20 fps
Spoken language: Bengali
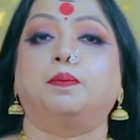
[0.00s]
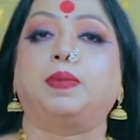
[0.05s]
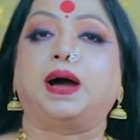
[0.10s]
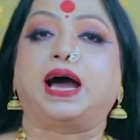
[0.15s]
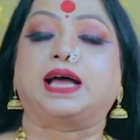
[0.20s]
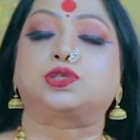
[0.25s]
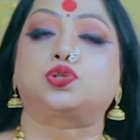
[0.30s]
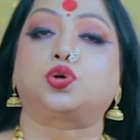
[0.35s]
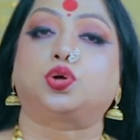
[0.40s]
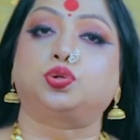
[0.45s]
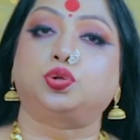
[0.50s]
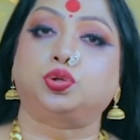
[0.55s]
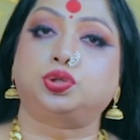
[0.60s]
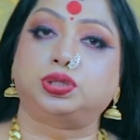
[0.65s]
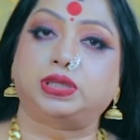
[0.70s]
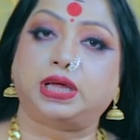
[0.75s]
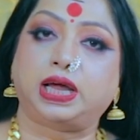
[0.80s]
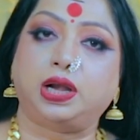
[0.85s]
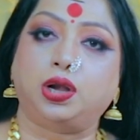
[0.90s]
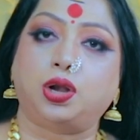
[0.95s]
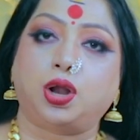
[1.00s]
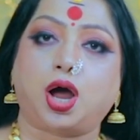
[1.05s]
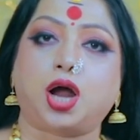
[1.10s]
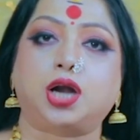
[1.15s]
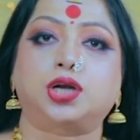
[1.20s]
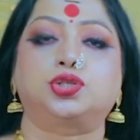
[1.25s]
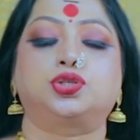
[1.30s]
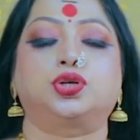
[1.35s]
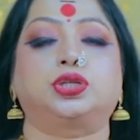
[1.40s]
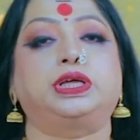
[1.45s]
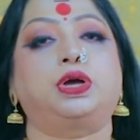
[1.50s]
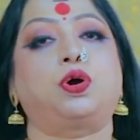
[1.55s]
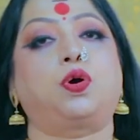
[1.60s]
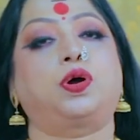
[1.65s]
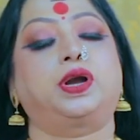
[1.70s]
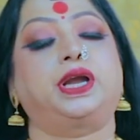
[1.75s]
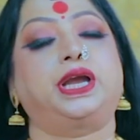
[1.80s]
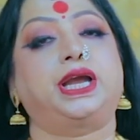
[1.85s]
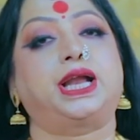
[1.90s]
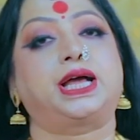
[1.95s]
বা চতুর্থের লট যদি
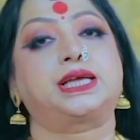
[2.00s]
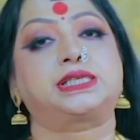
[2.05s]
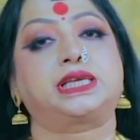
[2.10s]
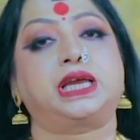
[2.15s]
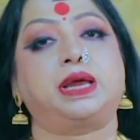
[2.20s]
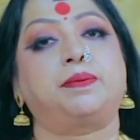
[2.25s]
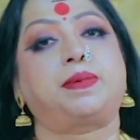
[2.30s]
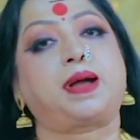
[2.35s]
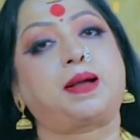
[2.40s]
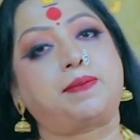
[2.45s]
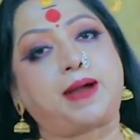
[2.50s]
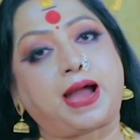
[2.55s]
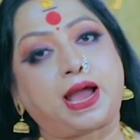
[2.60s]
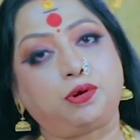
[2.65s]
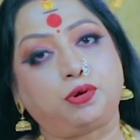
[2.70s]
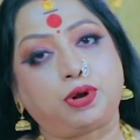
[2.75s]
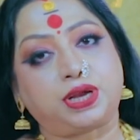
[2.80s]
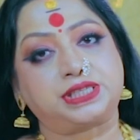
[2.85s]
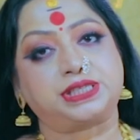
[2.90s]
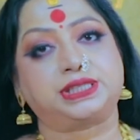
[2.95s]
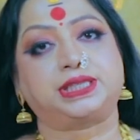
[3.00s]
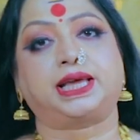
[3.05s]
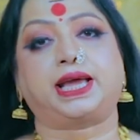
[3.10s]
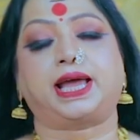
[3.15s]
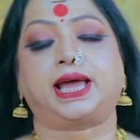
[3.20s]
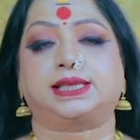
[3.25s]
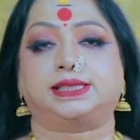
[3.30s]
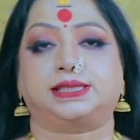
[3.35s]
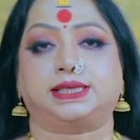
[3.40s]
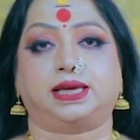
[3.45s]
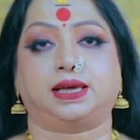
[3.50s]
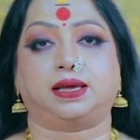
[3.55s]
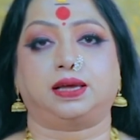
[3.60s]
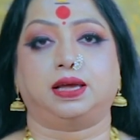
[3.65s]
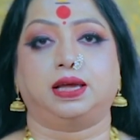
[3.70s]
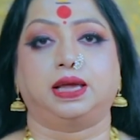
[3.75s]
অগ্নি রাশি বা বায়ু রাশিতে গেছে